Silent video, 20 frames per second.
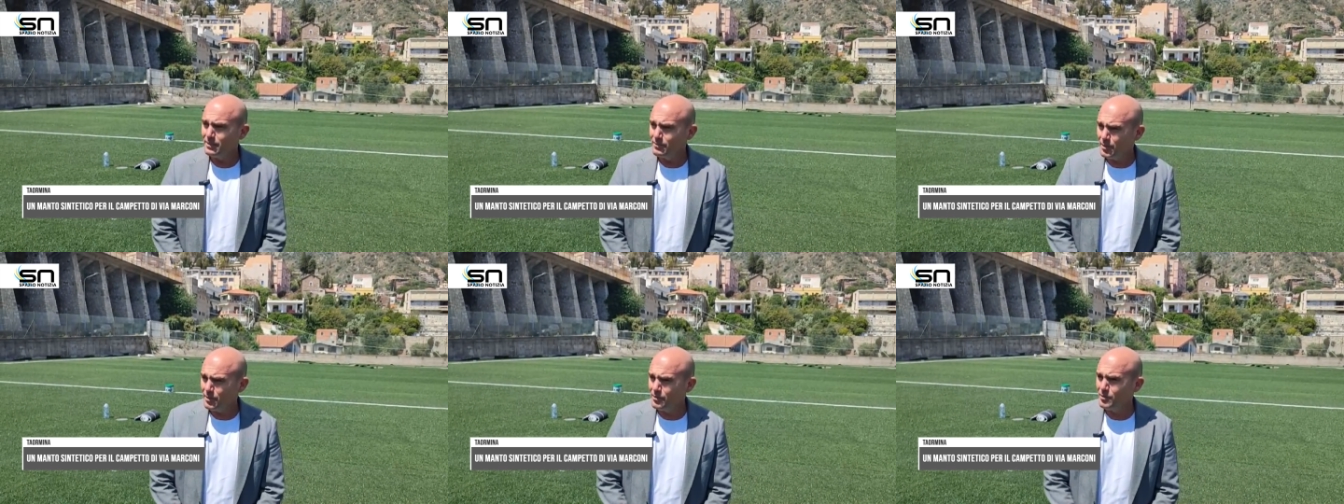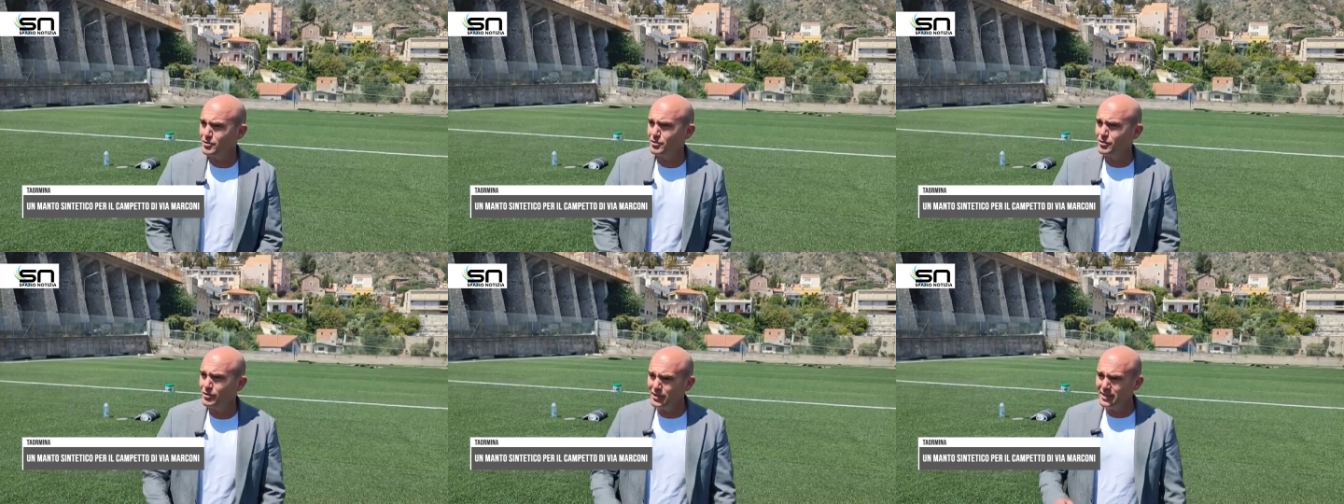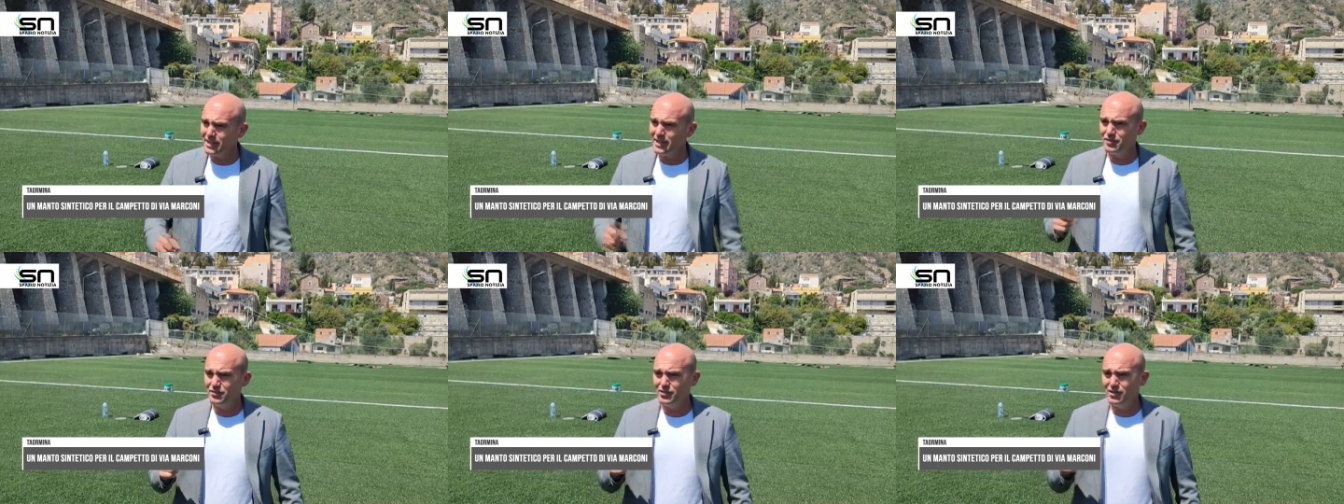A tal proposito
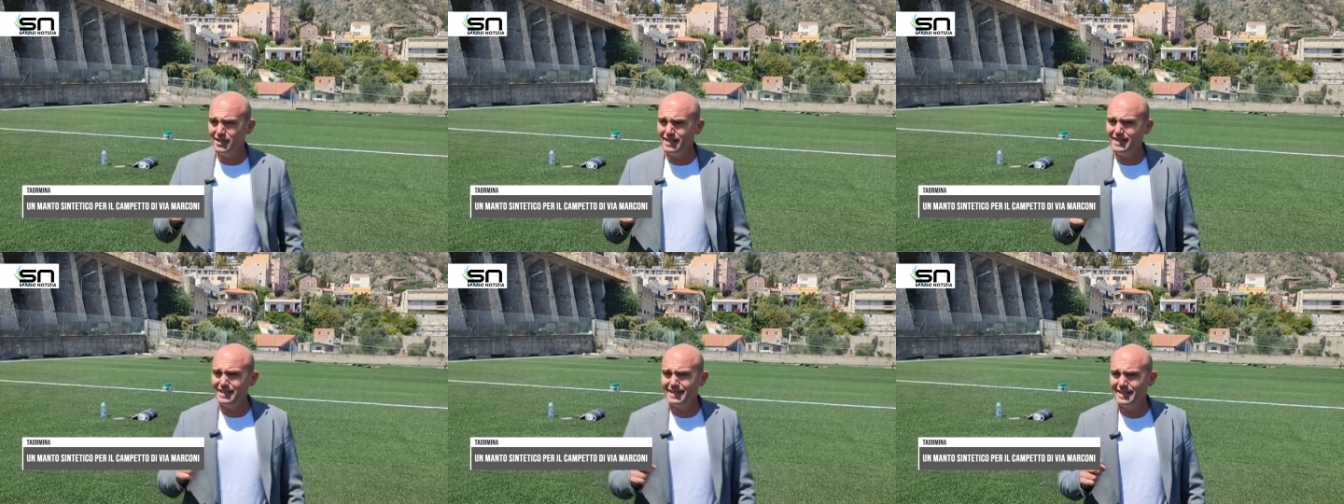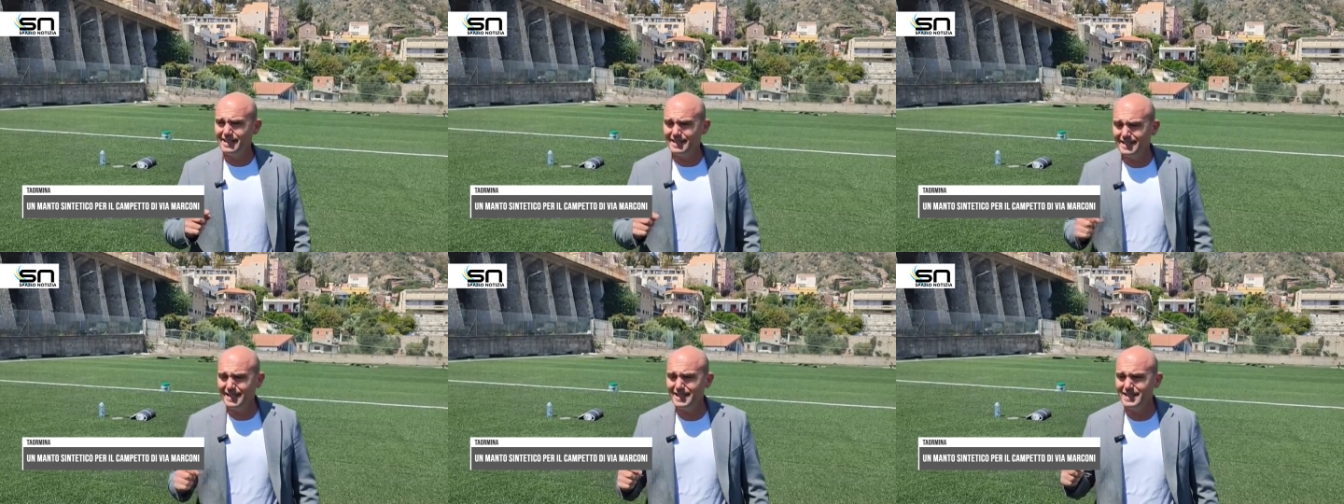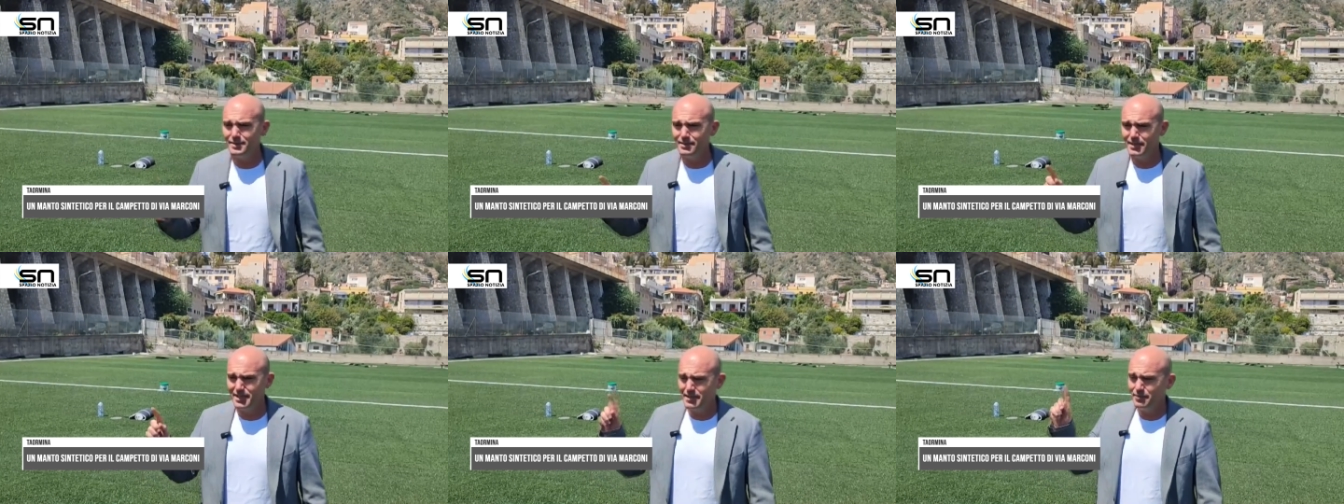ringrazio la ditta
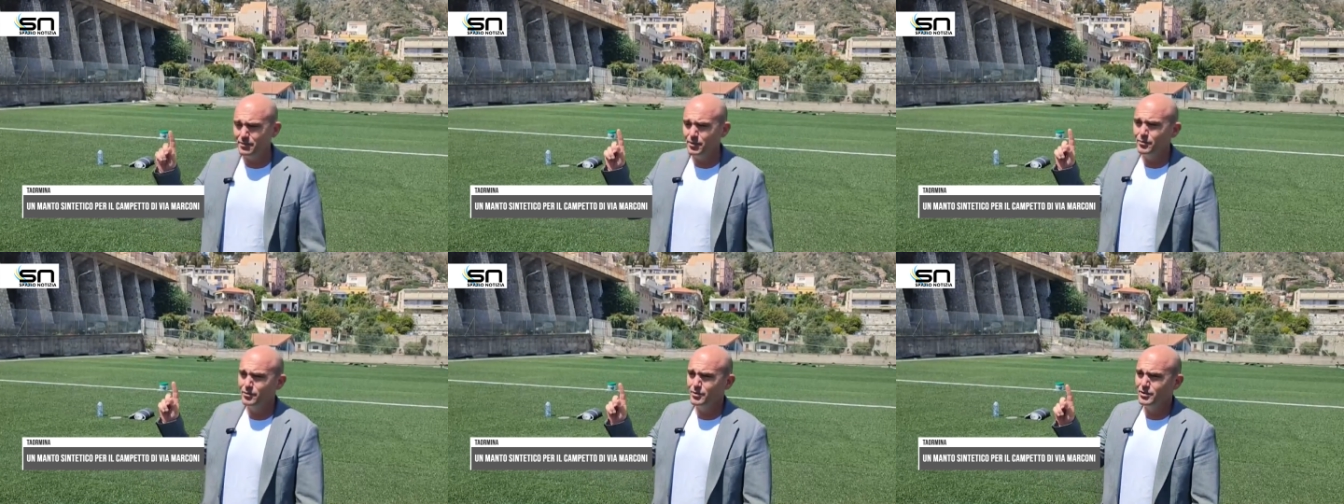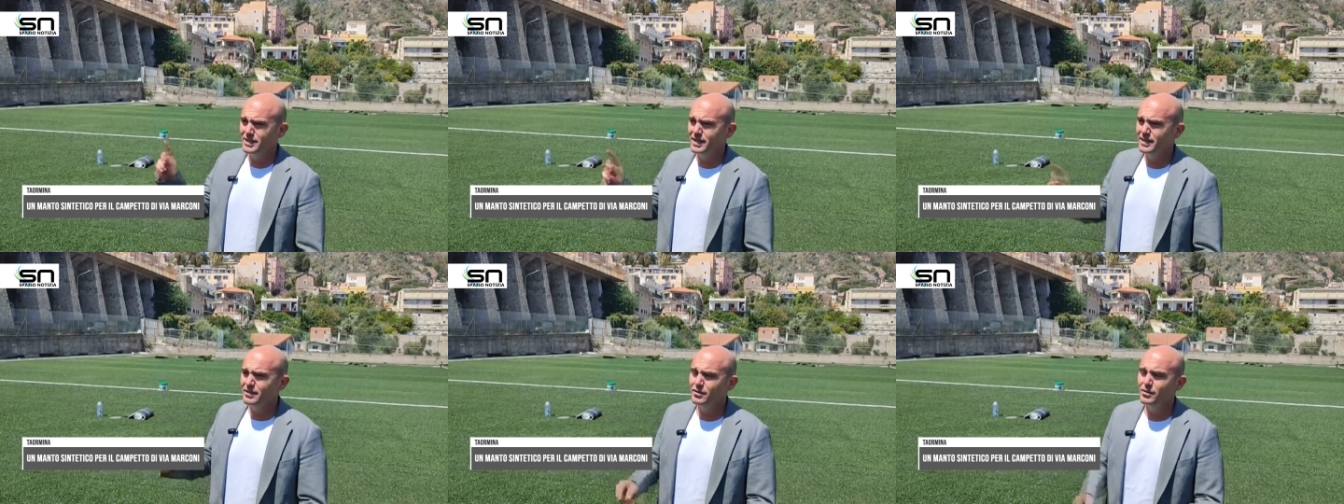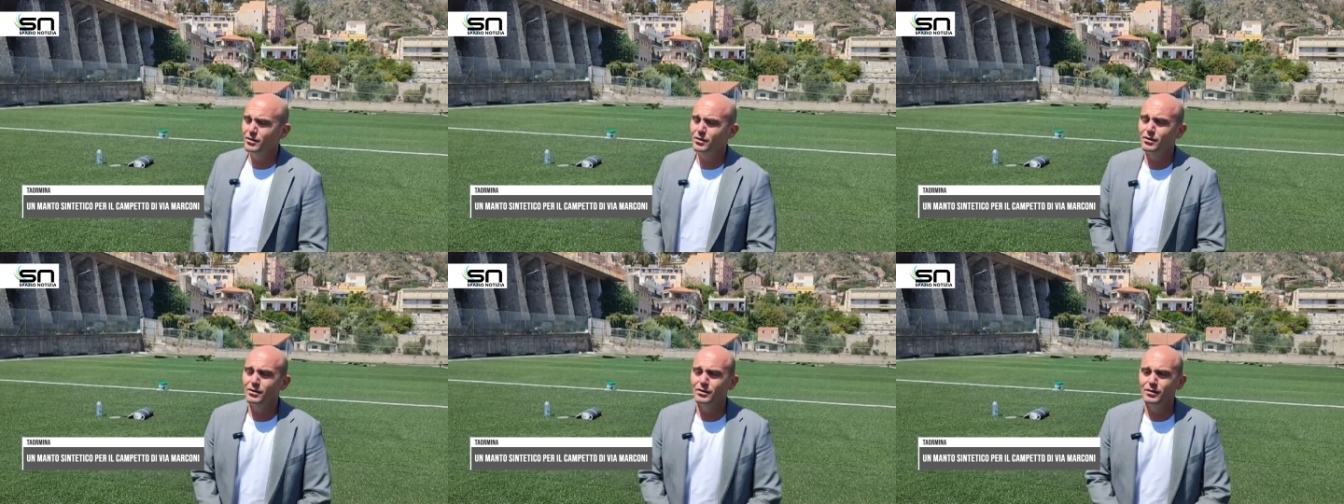Anastasi perché proprio
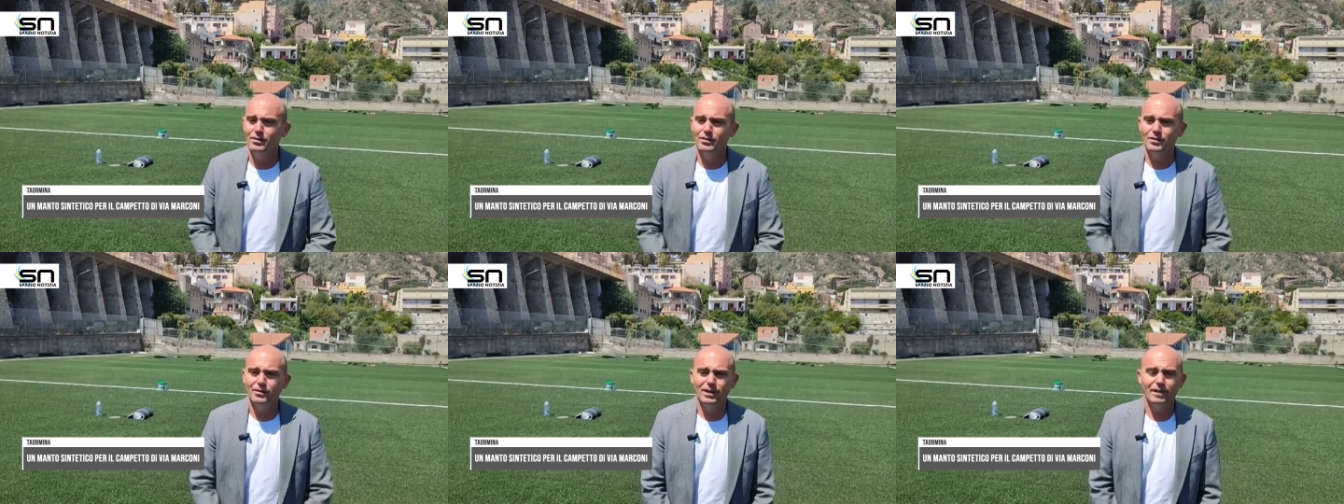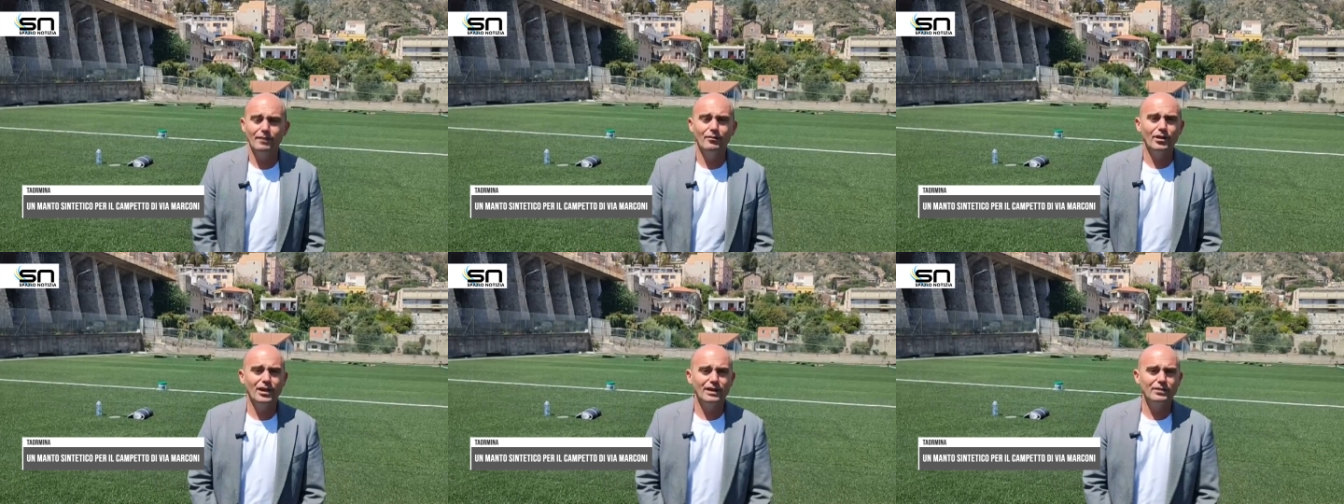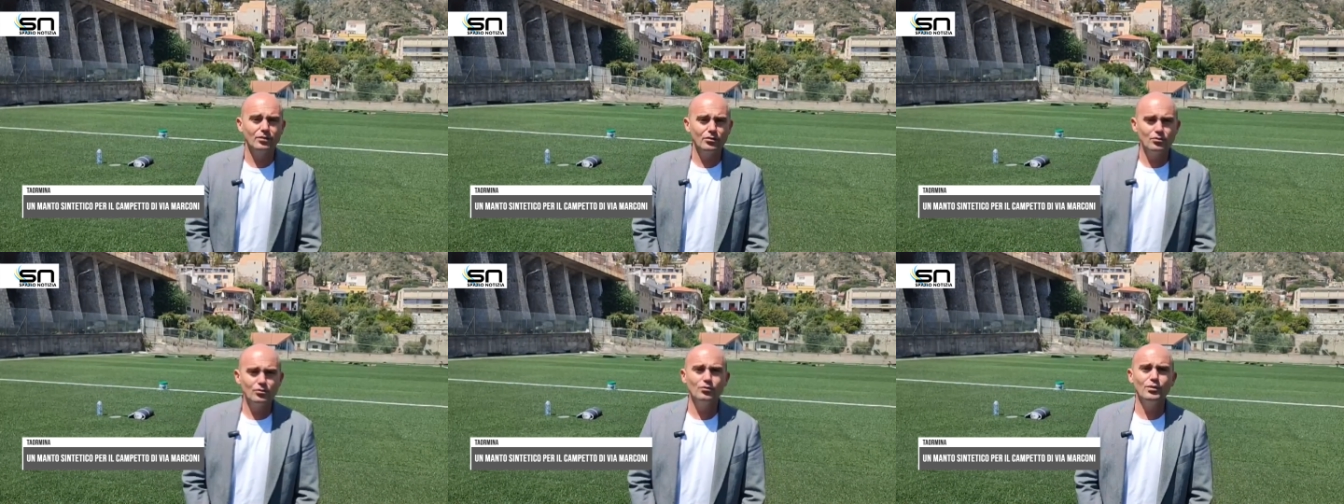stanno
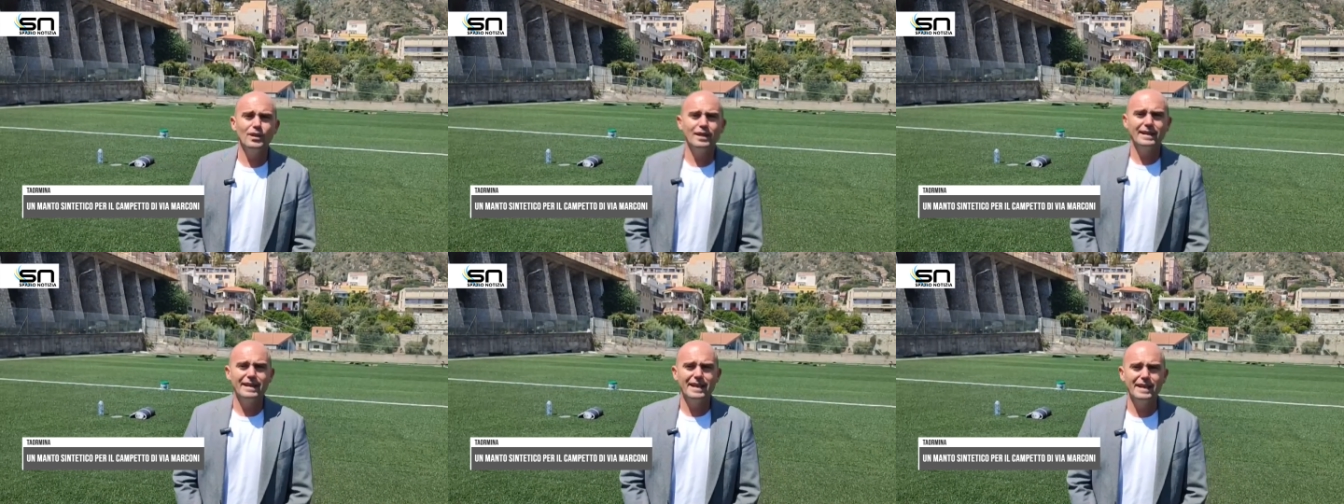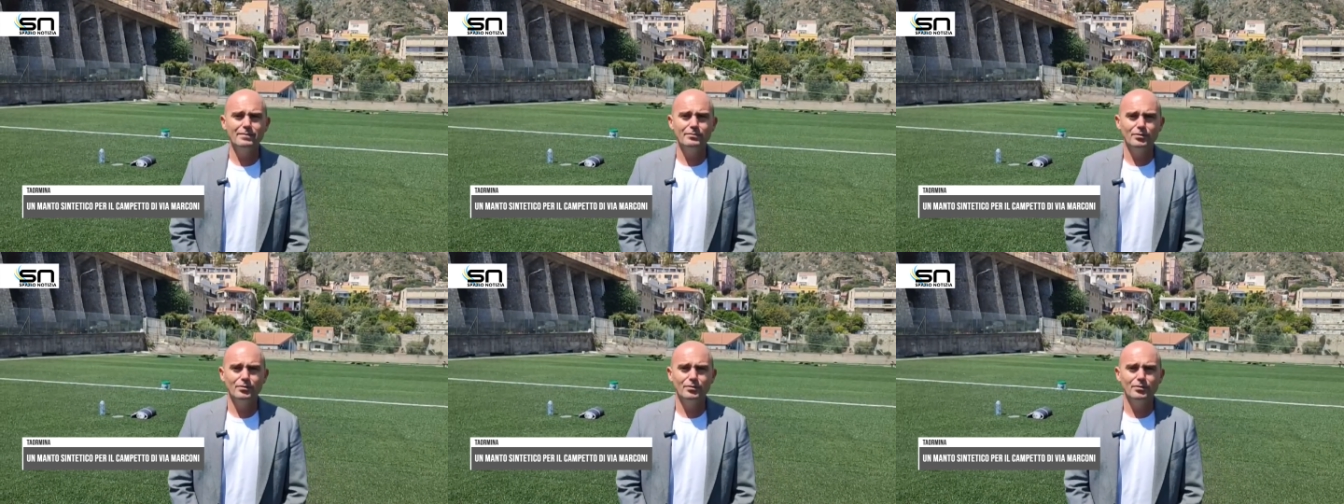lavorando su al